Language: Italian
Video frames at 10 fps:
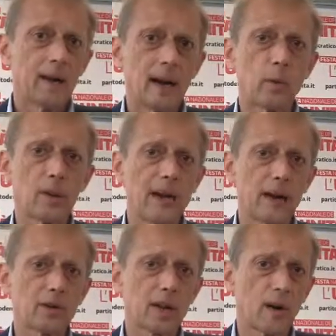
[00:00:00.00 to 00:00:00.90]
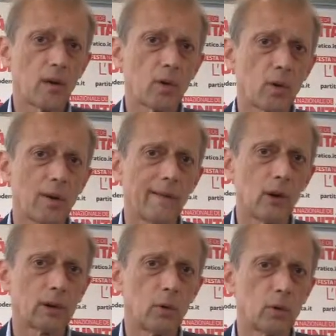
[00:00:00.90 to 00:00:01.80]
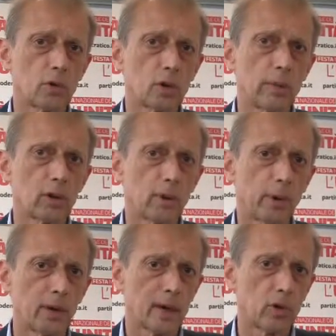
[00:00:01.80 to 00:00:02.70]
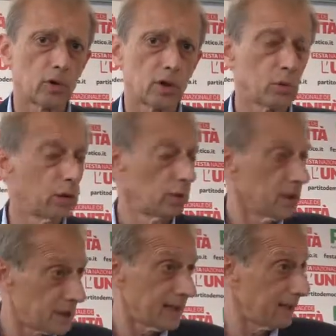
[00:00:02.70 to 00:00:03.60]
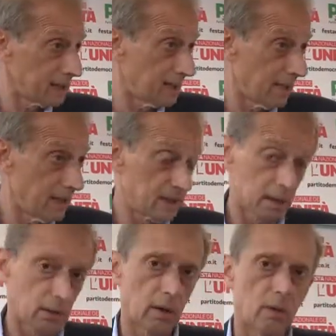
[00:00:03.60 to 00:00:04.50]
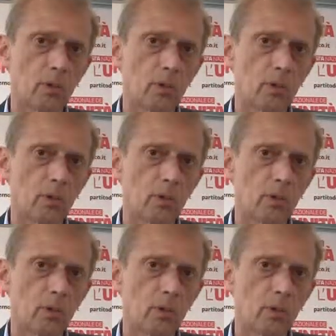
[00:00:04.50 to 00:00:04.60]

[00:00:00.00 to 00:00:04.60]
a guidarlo saranno ancora una volta un Consiglio metropolitano costituito di sindaci e di amministratori